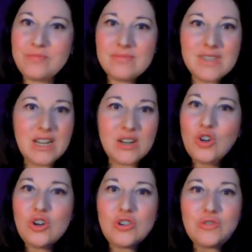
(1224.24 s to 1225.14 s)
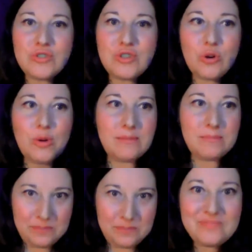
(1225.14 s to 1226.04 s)
Vale, Esther Flanagan
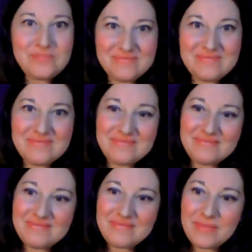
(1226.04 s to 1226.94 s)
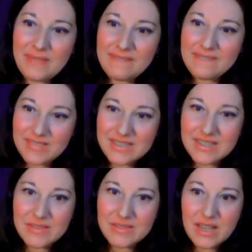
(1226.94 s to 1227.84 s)
desde, Perdona, repite lo que no te
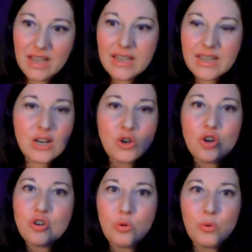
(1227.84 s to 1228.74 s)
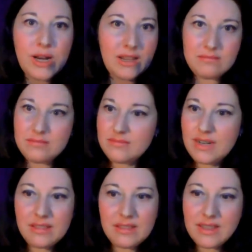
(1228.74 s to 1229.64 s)
hemos escuchado. El coco no huele.
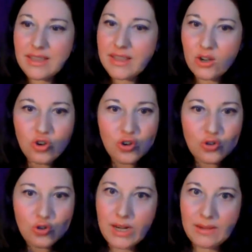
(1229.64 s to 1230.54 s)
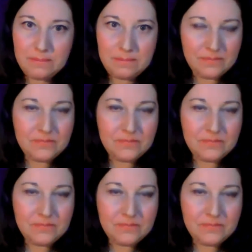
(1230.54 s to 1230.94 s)
El aceite de coco no huele.